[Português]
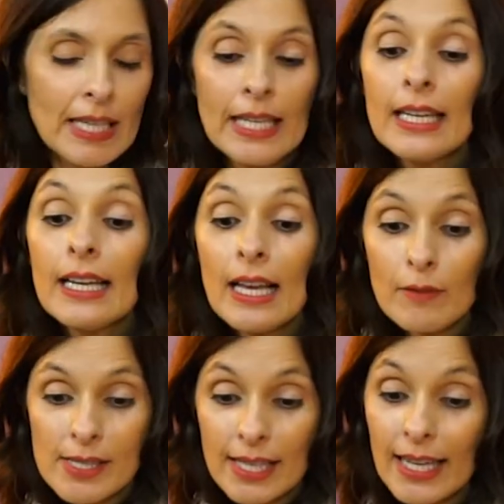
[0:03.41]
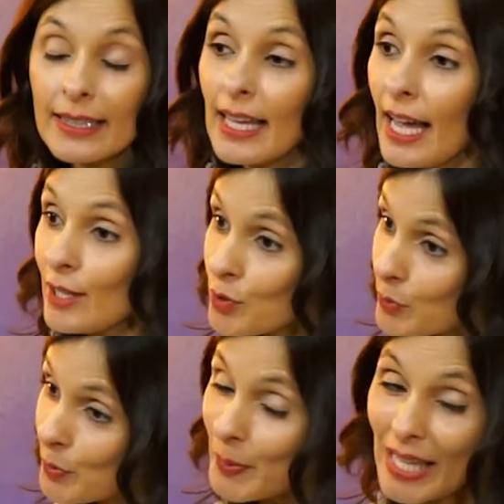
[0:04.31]
E aí, ah, você quer a Tati?
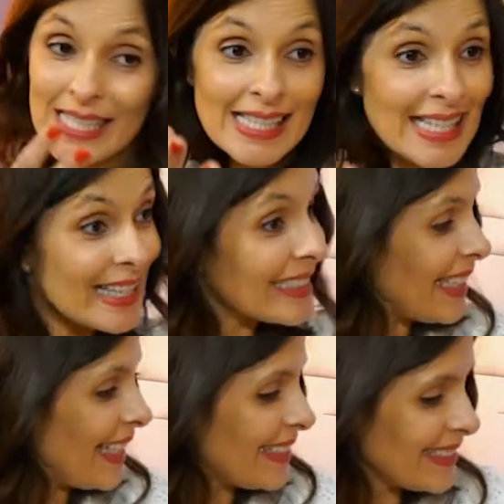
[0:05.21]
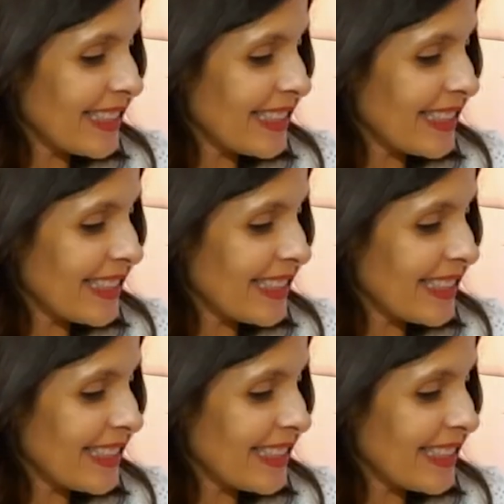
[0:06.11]
Muito prazer, né?